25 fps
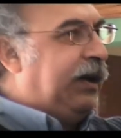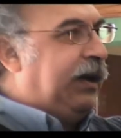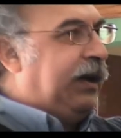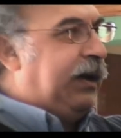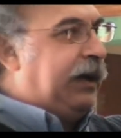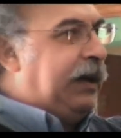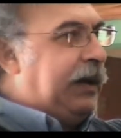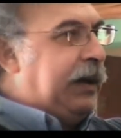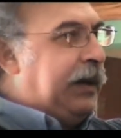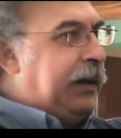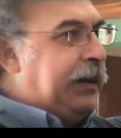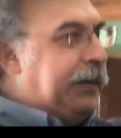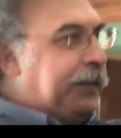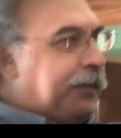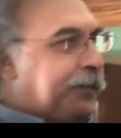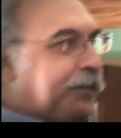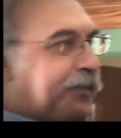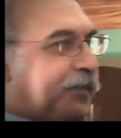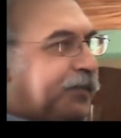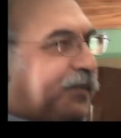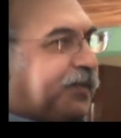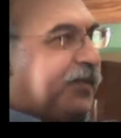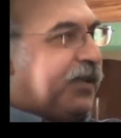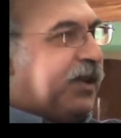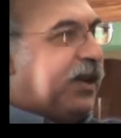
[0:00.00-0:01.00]
los
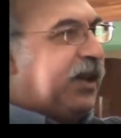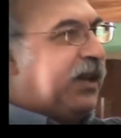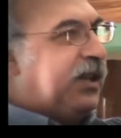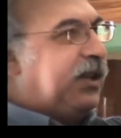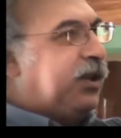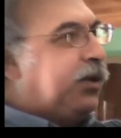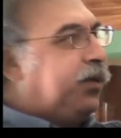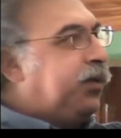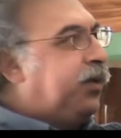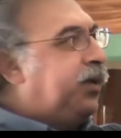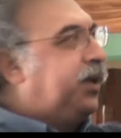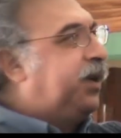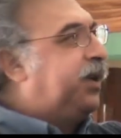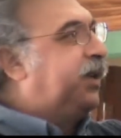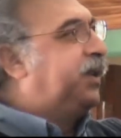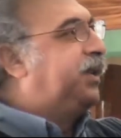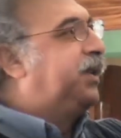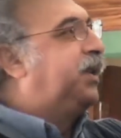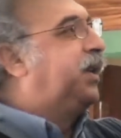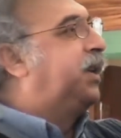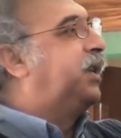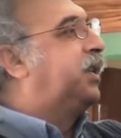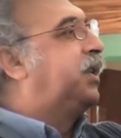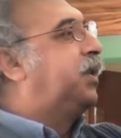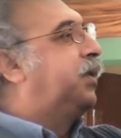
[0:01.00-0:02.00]
amigos y,
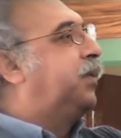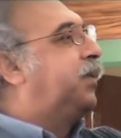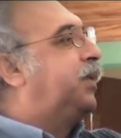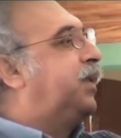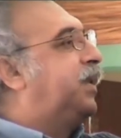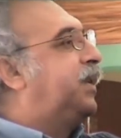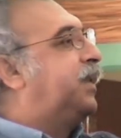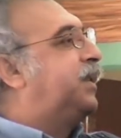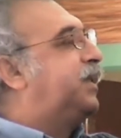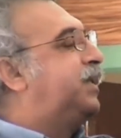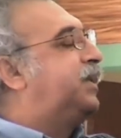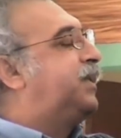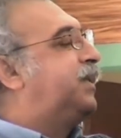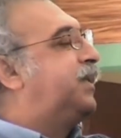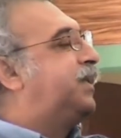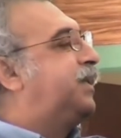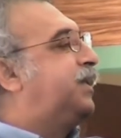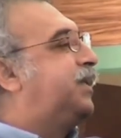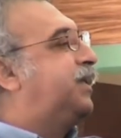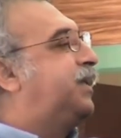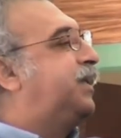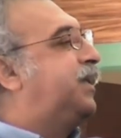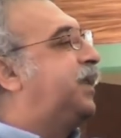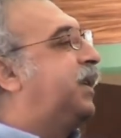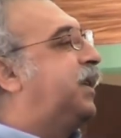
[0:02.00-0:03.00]
este
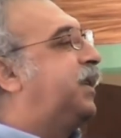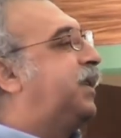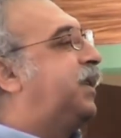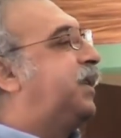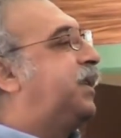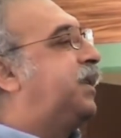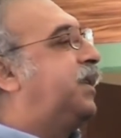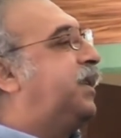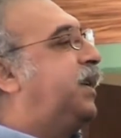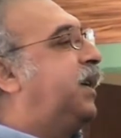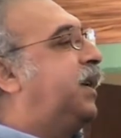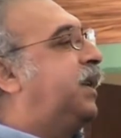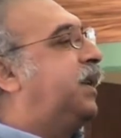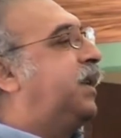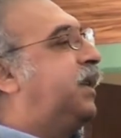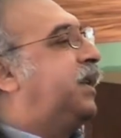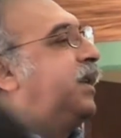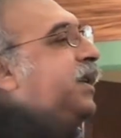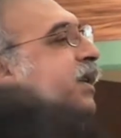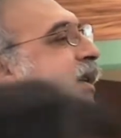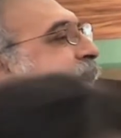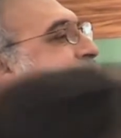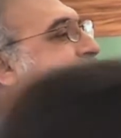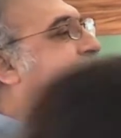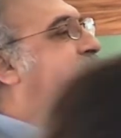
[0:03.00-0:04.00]
espacio que es
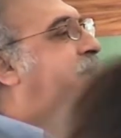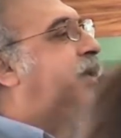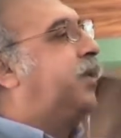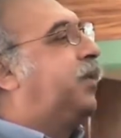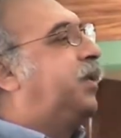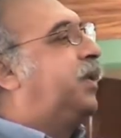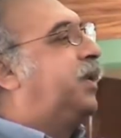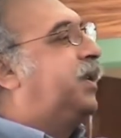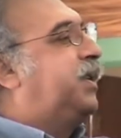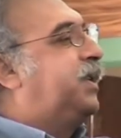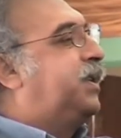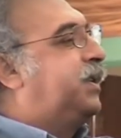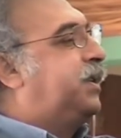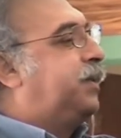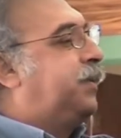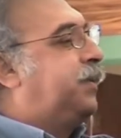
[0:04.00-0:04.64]
salta, ¿no?